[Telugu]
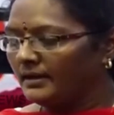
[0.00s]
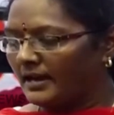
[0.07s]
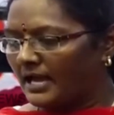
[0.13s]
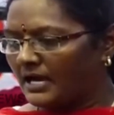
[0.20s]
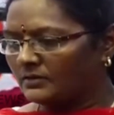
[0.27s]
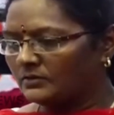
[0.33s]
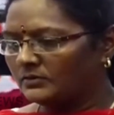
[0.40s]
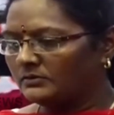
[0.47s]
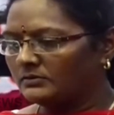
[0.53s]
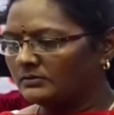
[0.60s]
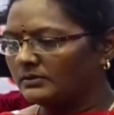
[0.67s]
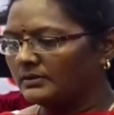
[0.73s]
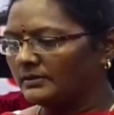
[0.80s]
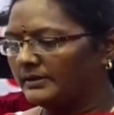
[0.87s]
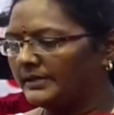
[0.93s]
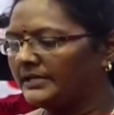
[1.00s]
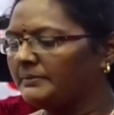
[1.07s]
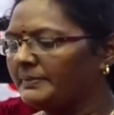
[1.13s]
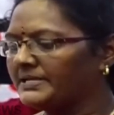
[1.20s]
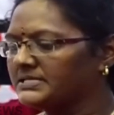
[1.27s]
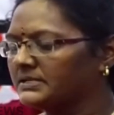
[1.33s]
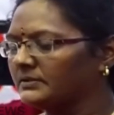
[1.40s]
నాకు
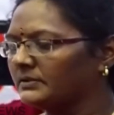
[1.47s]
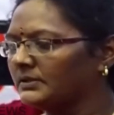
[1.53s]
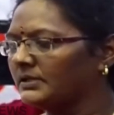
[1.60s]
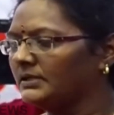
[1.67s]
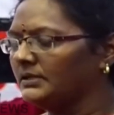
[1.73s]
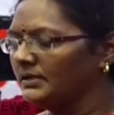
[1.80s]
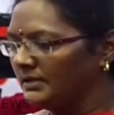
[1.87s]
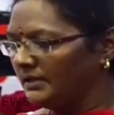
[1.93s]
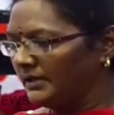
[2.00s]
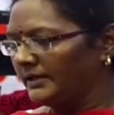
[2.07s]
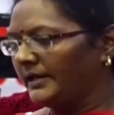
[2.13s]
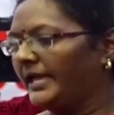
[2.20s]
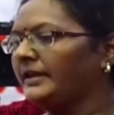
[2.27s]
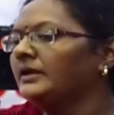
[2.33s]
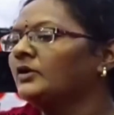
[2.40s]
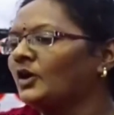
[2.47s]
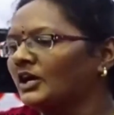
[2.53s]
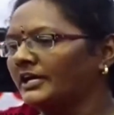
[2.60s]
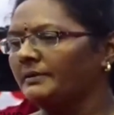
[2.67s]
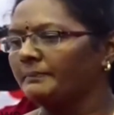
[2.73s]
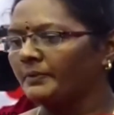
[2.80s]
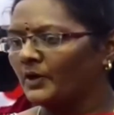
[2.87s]
ఇంటిమసీ ఉంది నేను
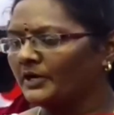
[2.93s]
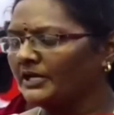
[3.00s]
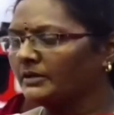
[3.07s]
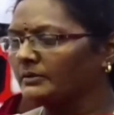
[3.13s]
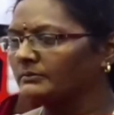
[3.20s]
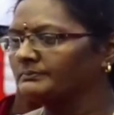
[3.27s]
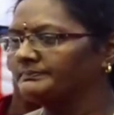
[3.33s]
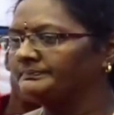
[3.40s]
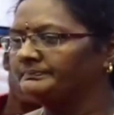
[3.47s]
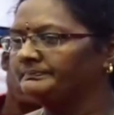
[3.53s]
ఇంకొకరిని పో నేను